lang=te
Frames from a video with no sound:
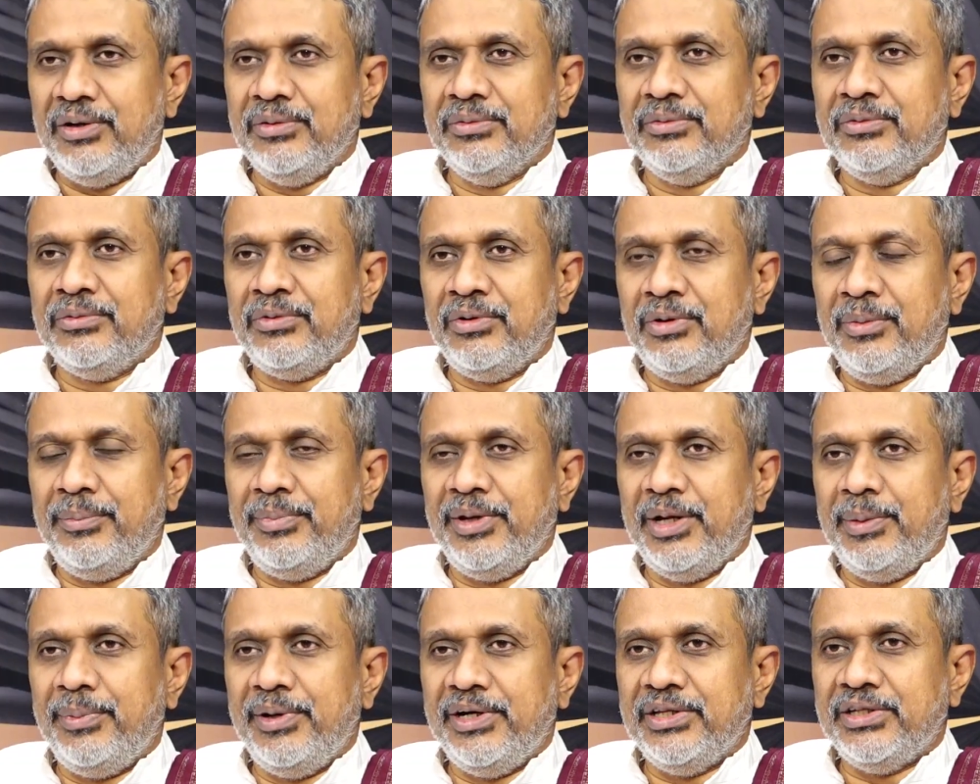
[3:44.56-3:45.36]
వాళ్ళు కులం
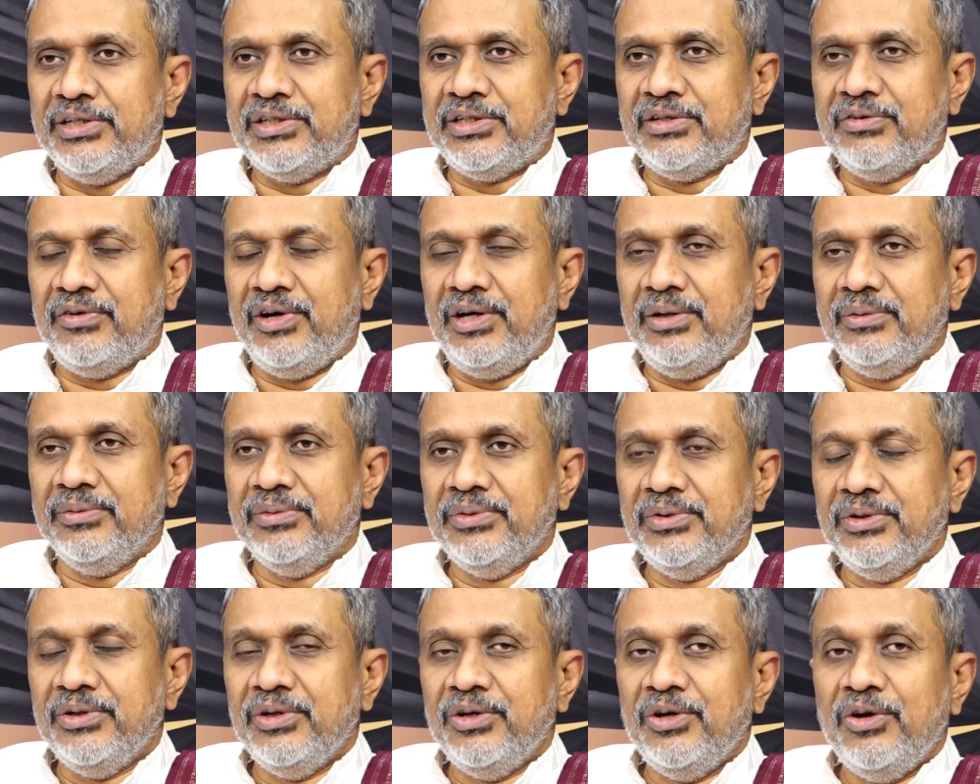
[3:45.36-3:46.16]
పేరు పెట్టి తిట్టిన వాళ్ళు
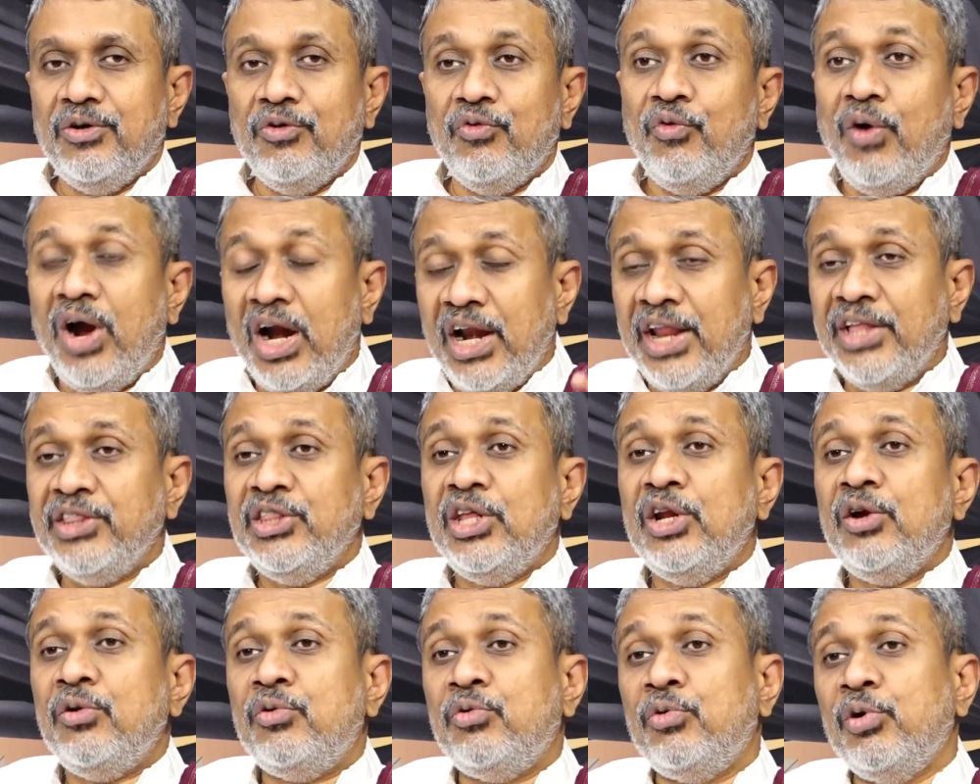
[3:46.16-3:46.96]

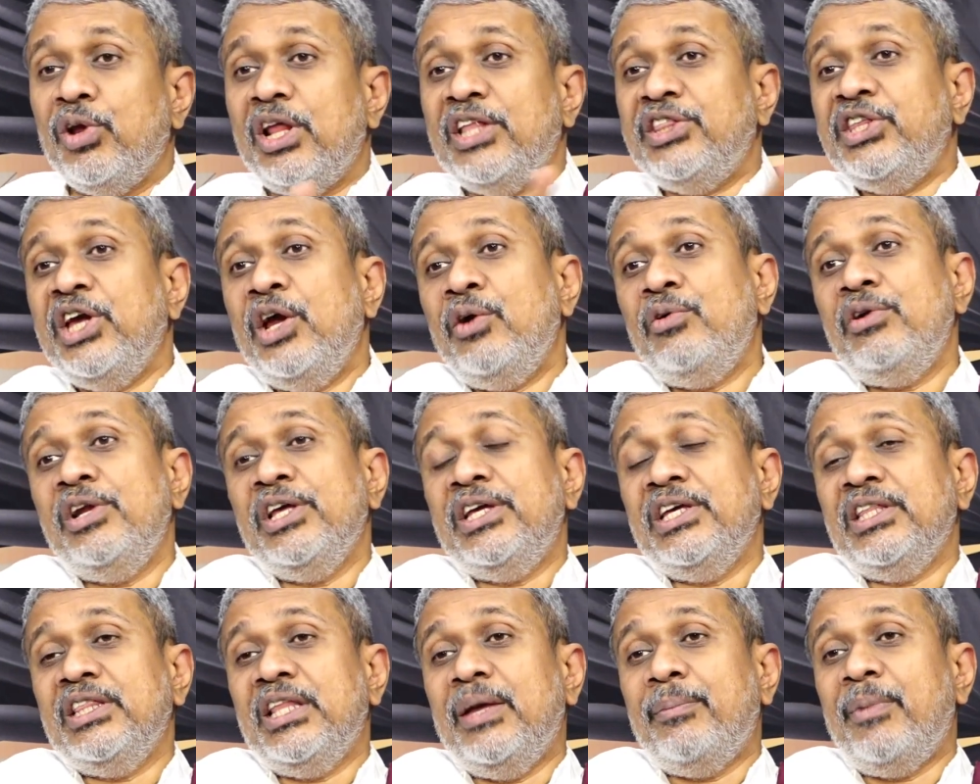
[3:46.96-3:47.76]
వాళ్ళందరూ కులదేవుళ్ళ
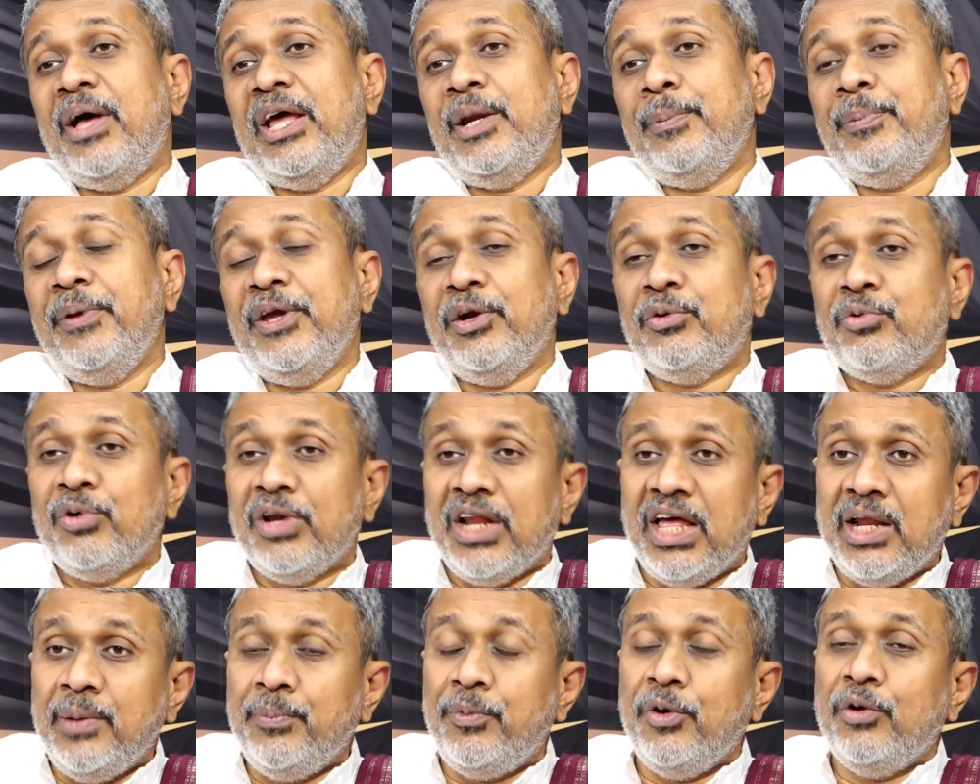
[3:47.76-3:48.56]
కింద మారిపోయి
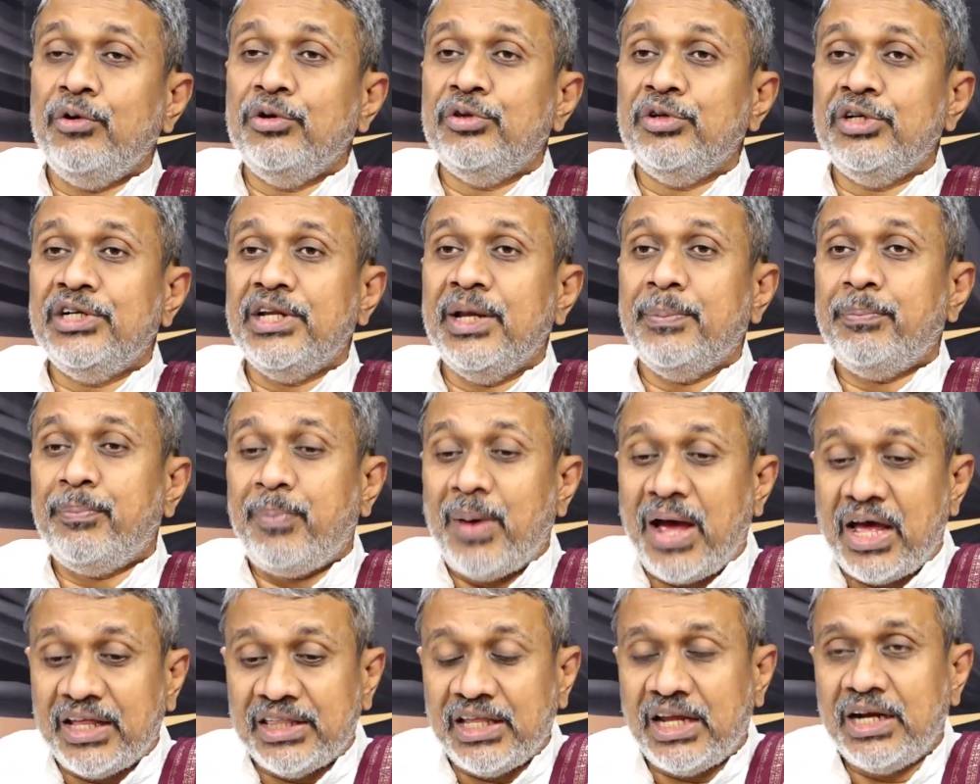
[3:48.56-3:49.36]
కులాన్ని పొగుడుతుంటే
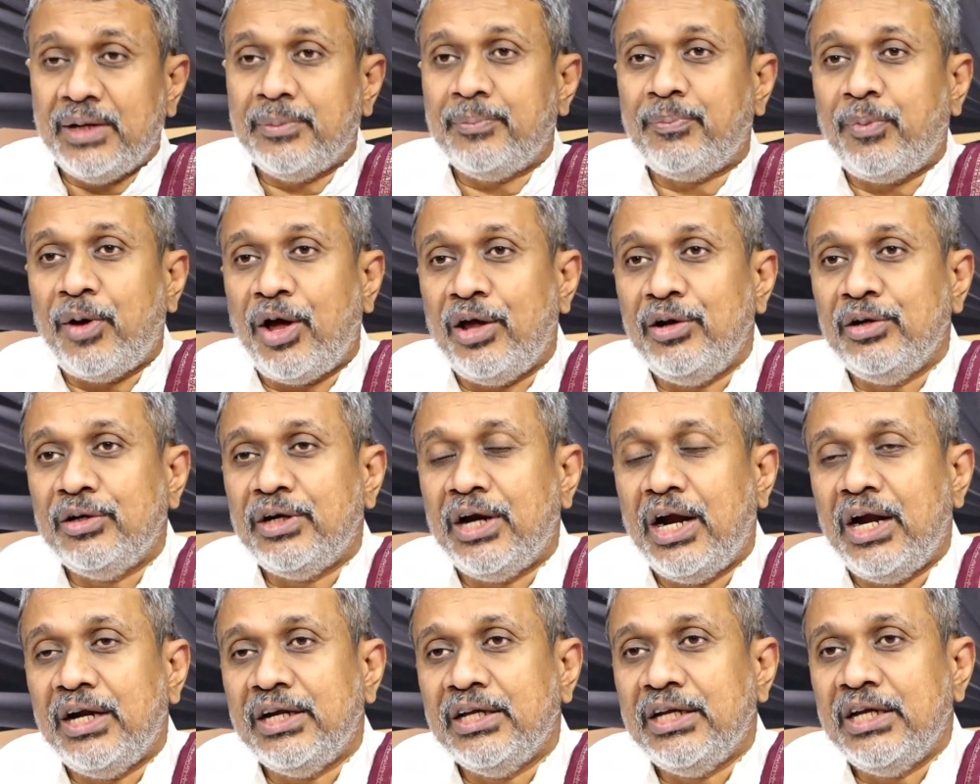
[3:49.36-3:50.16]
పాదాలకు పాలు
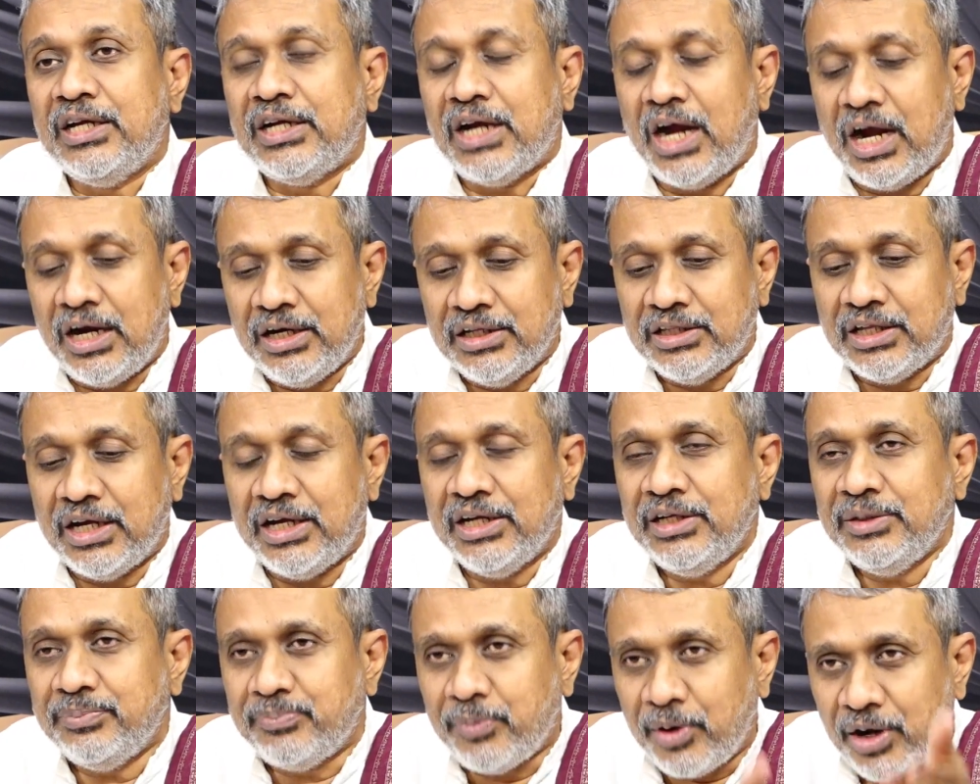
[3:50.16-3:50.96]
కాడికి కాళ్ళు
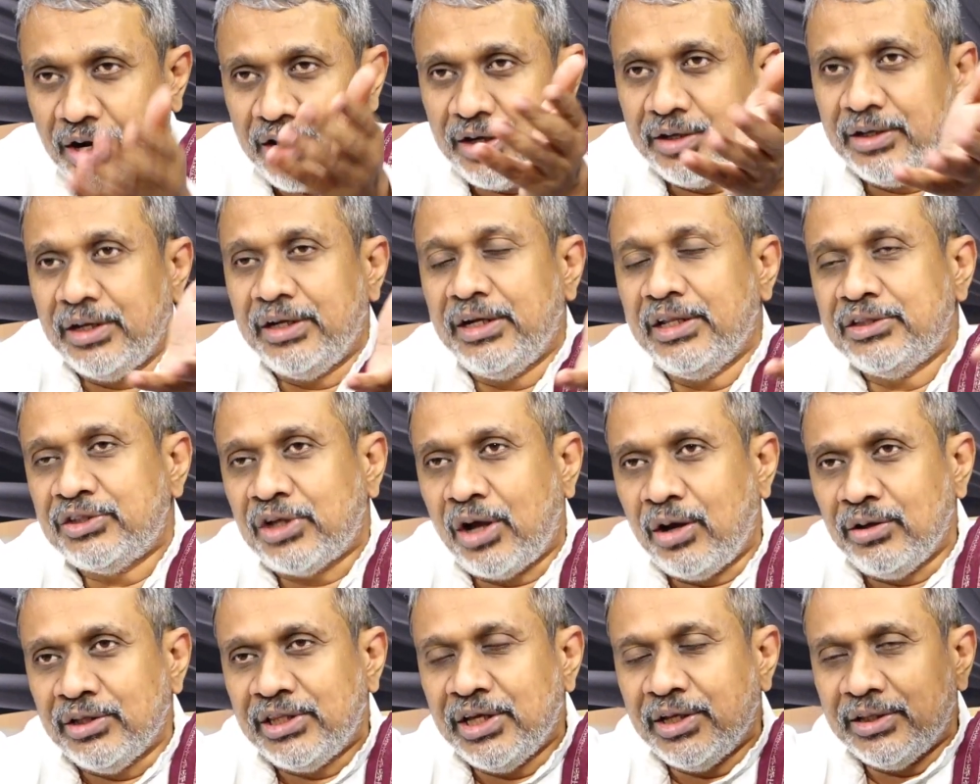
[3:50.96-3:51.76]
తాగి
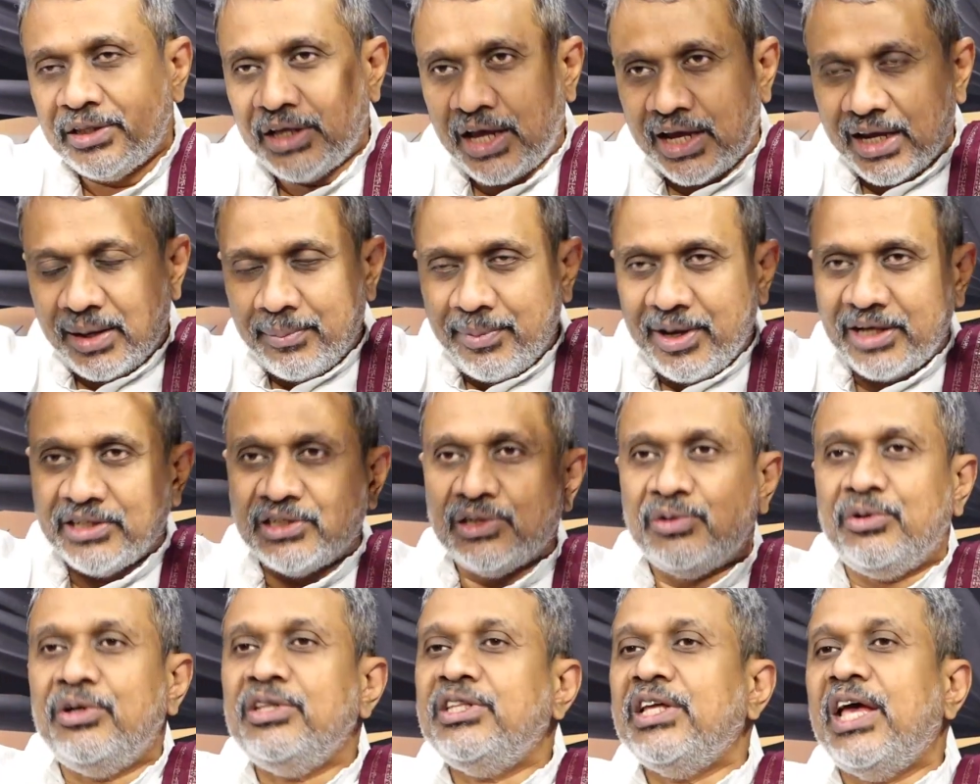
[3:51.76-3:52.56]
తాగుతే తాగే
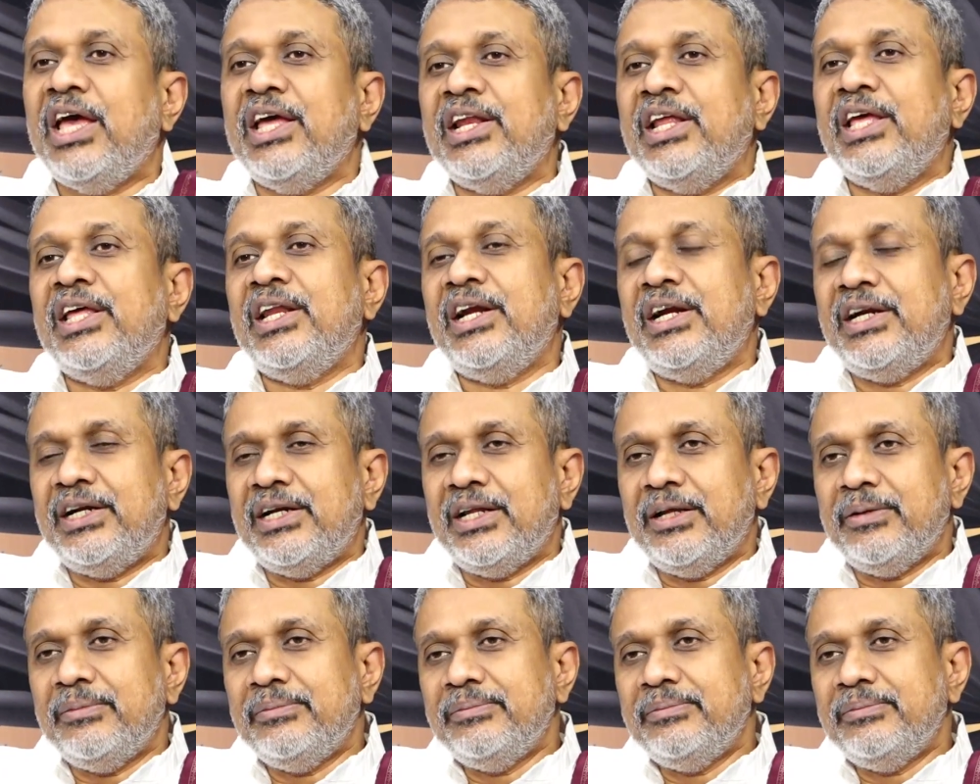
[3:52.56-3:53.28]
బ్యాచ్లు కూడా తయారయ్యారంట